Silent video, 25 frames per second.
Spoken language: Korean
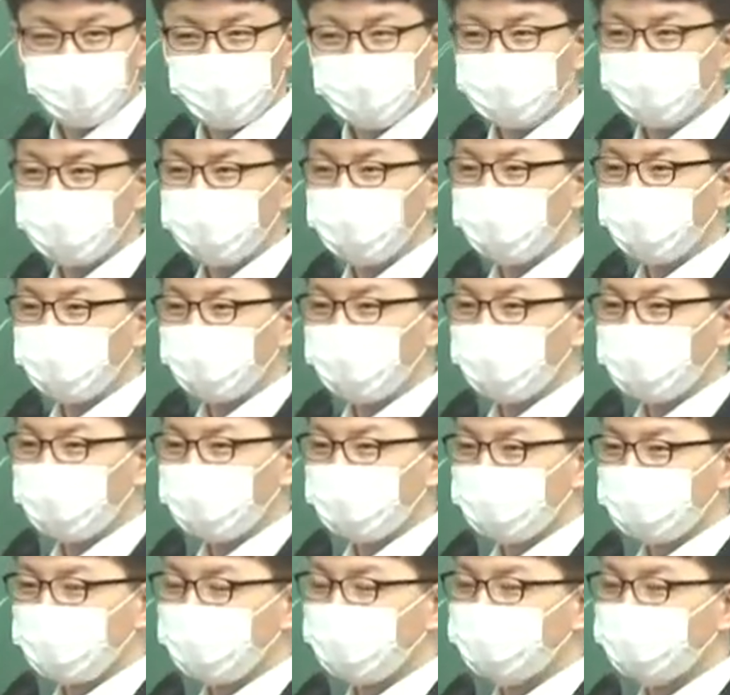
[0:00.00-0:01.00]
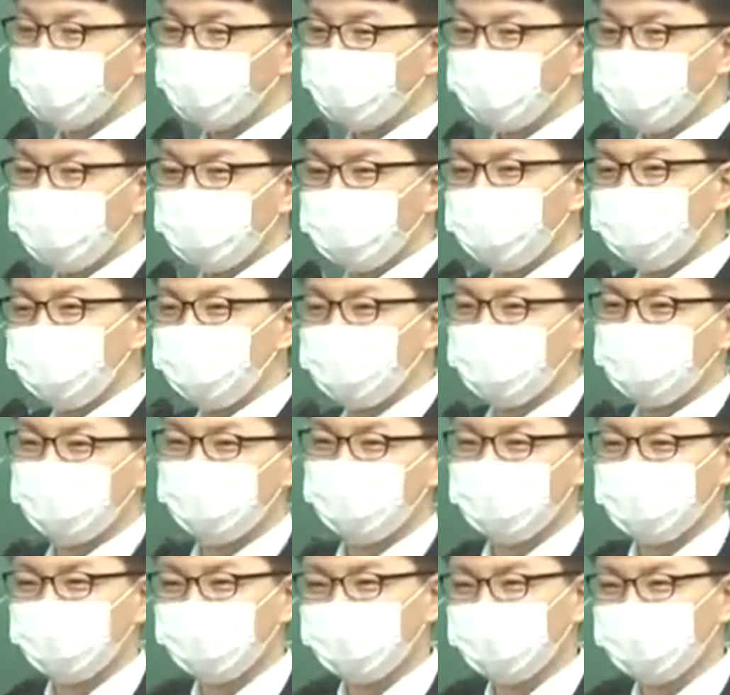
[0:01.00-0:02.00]
이거에 대해서 각종 개선
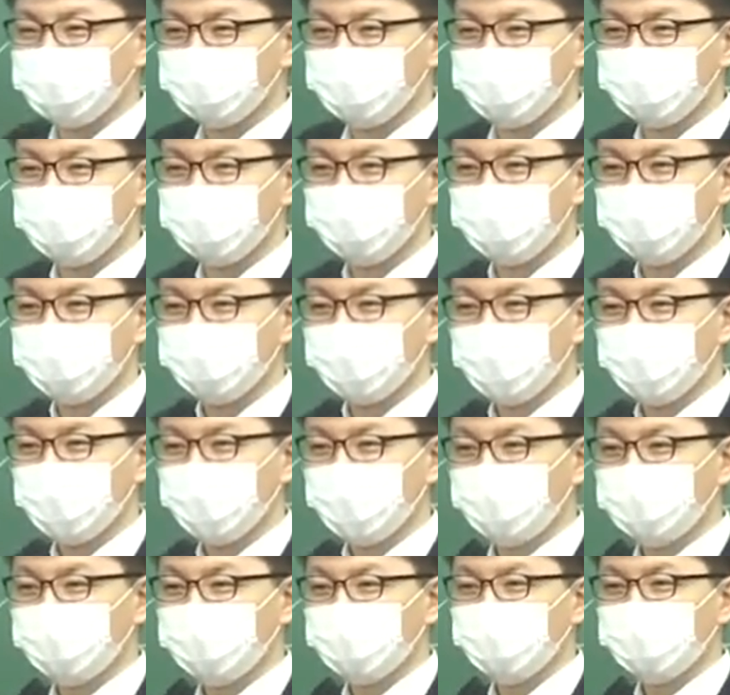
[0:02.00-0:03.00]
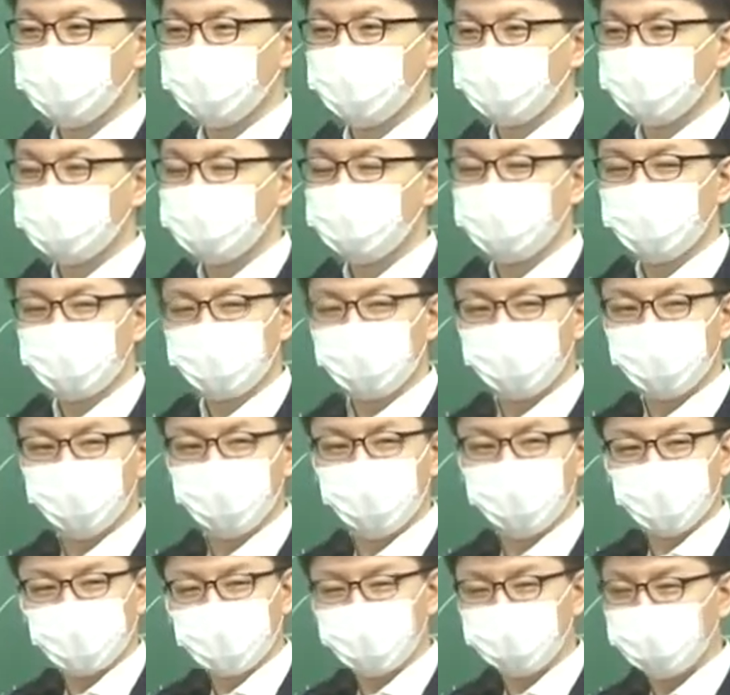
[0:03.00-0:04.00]
버전들이 나오죠. 수정
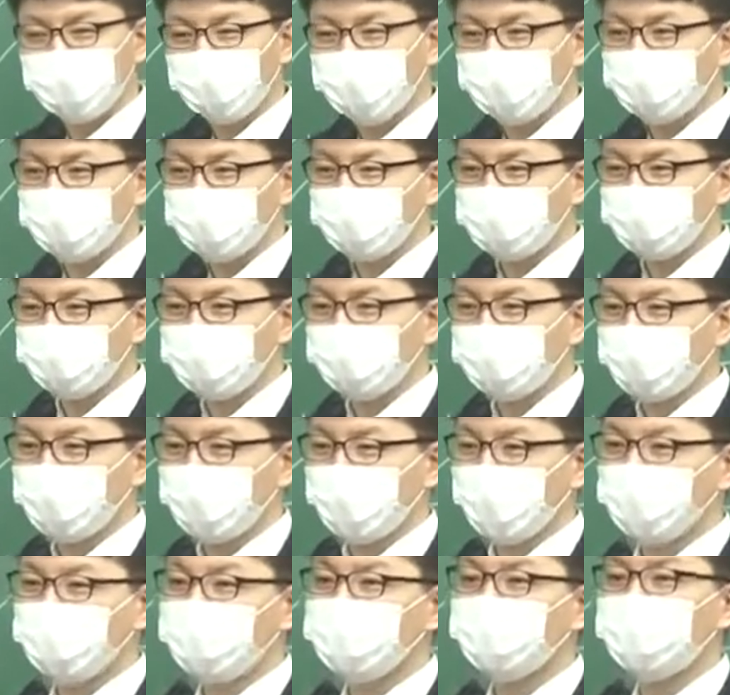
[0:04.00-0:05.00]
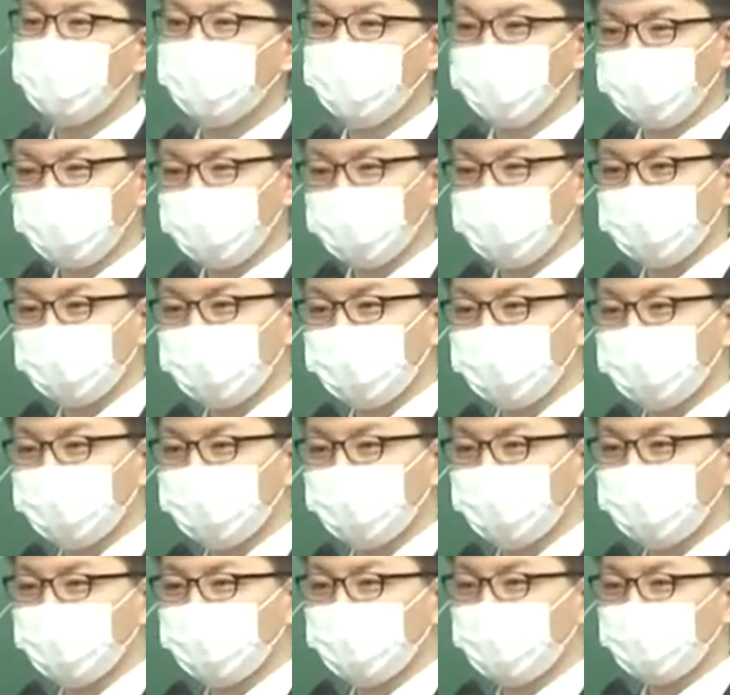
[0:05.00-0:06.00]
보완하는 방법도 있고 아예 비판하는 데도 있고